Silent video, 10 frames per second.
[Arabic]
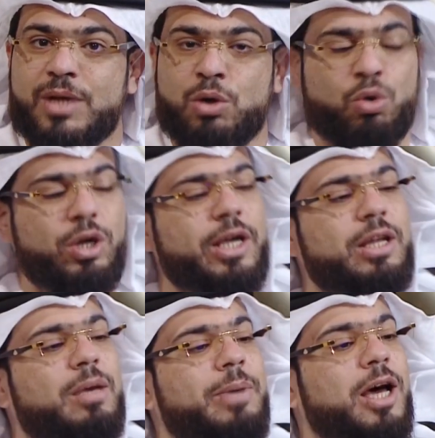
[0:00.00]
قل
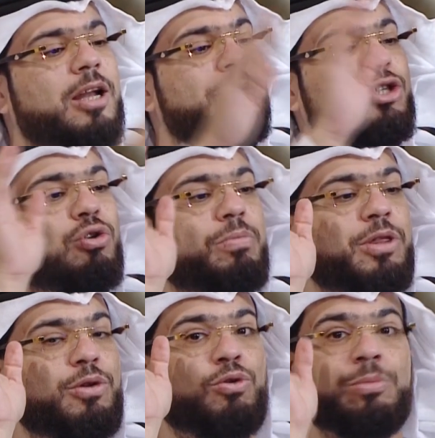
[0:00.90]
إنما أنا بشر
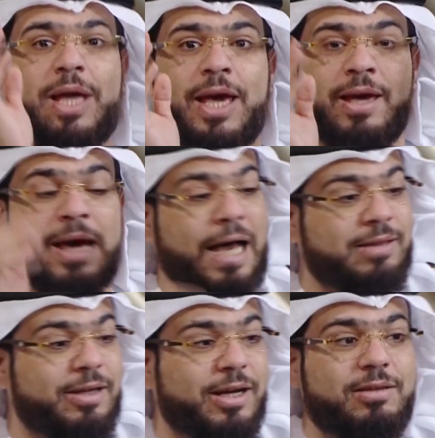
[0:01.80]
مثلكم ليه
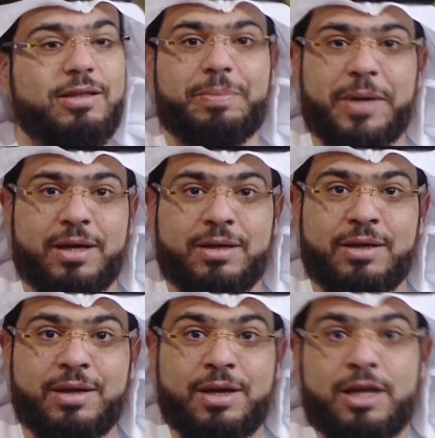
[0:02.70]
حتى نقتدي به
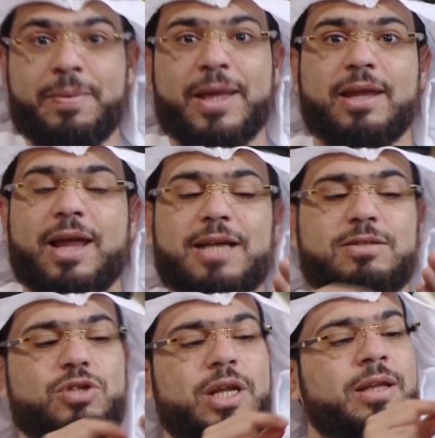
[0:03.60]
لماذا الله
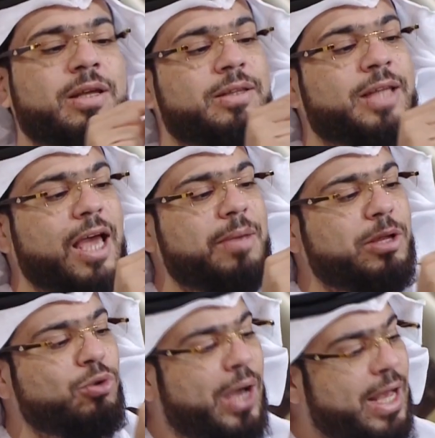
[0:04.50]
عز وجل دائما
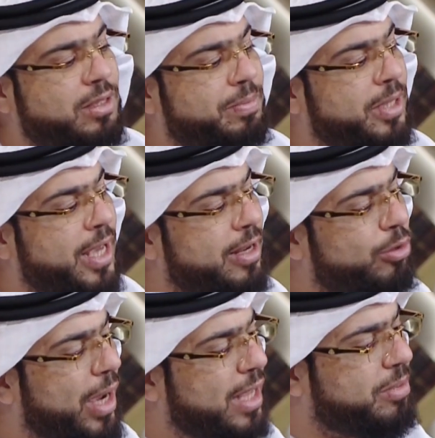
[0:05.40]
يعاتب كان
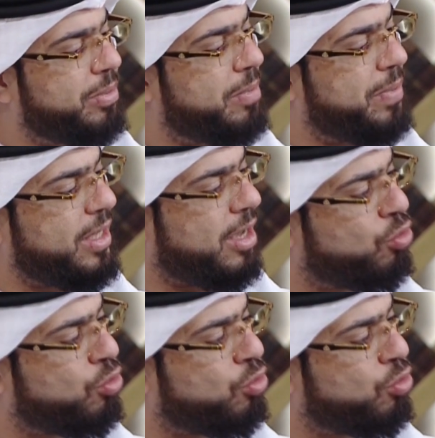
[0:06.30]
يعاتب نبيه